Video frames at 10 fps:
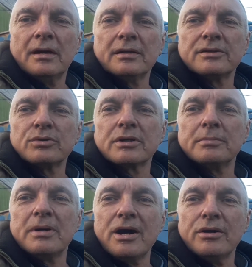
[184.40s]
Андрюха
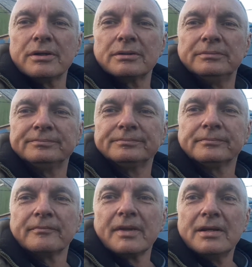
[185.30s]
Бауэр,
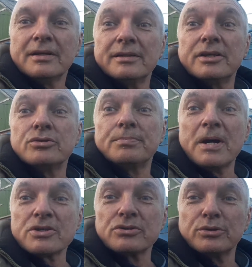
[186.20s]
дядю
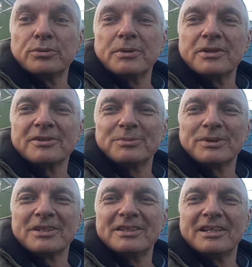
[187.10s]
Пашу, но он меня не
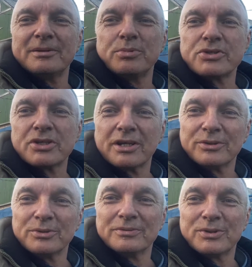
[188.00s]
смотрит, дальнобойщика.
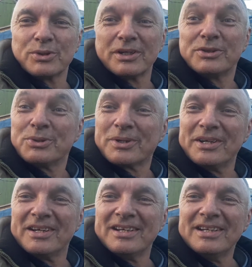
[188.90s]
Ну, вдруг
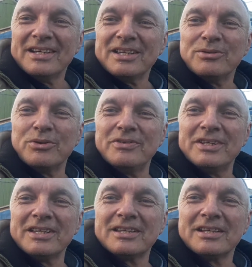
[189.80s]
Андрюха его
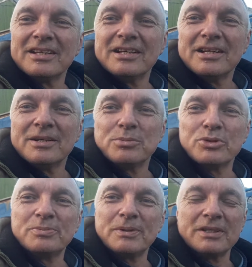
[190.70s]
увидит,
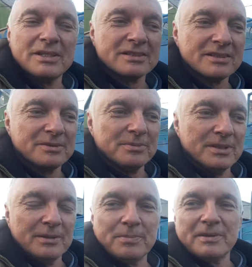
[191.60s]
пусть передаст от
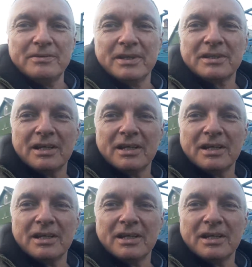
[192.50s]
меня привет.